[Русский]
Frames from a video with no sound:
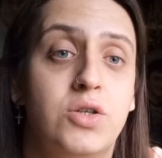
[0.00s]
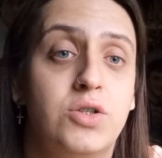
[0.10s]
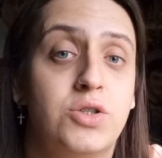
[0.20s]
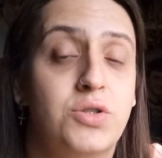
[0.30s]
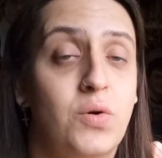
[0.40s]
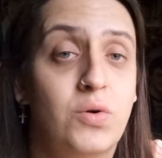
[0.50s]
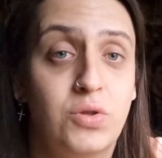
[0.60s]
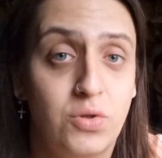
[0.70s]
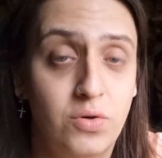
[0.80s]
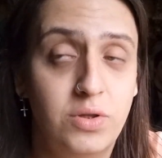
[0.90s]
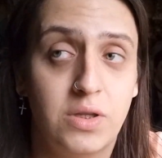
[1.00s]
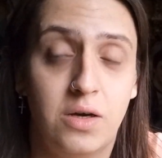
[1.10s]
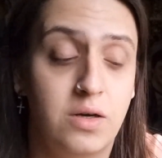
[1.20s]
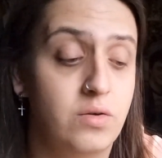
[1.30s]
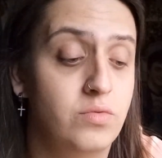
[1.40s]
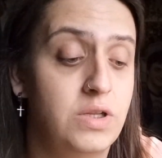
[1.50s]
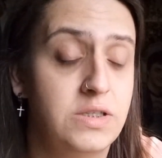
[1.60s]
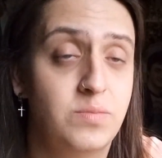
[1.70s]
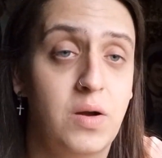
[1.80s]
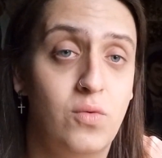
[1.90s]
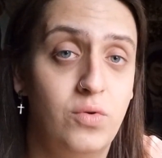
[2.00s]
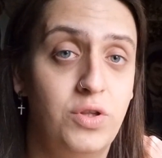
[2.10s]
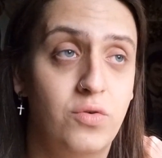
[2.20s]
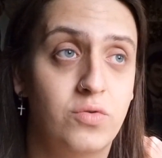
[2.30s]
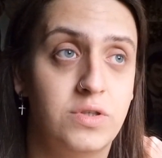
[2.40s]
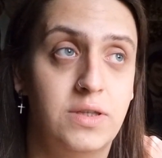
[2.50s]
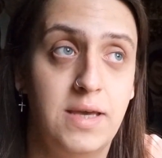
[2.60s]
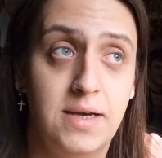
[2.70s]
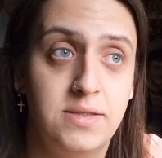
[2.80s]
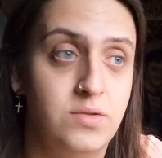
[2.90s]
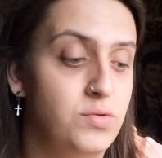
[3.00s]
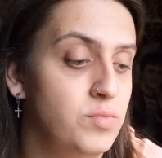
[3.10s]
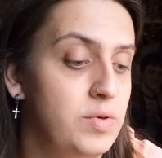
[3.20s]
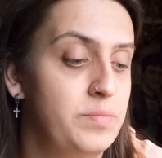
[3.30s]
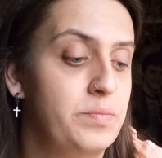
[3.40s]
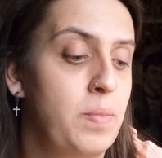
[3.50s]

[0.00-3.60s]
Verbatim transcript: что кто-то у нас по кухне ходит. Я один дома.